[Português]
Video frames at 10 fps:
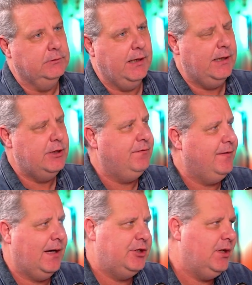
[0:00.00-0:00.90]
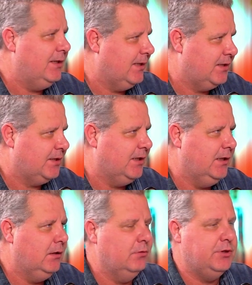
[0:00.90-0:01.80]
né, de
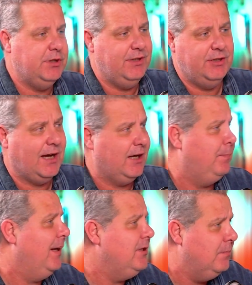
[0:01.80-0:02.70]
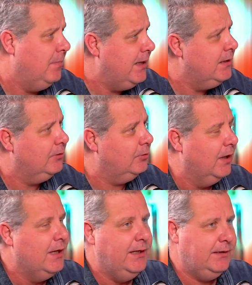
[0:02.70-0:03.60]
fragilização, de, de arrependimento.
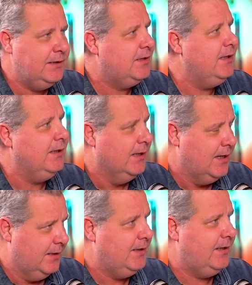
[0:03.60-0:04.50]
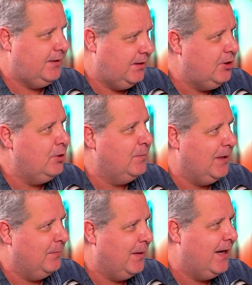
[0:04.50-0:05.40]
Então, assim, você decidiu ir para
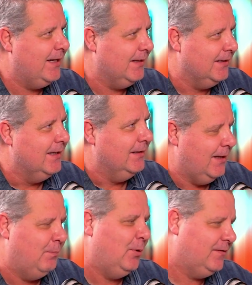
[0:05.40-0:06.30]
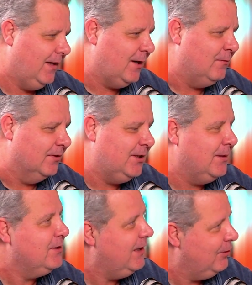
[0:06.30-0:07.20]
a praia, né, posso falar com você,
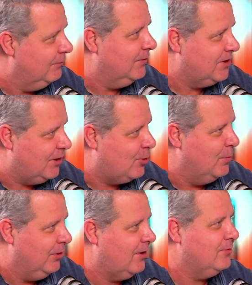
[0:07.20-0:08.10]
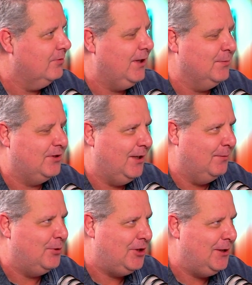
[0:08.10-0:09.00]
mas nem você como eu, nós não temos tempo a
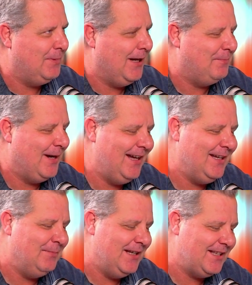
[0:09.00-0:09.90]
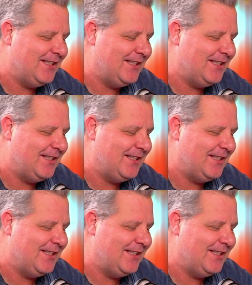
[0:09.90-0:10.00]
gente de não ir para a praia, mas é.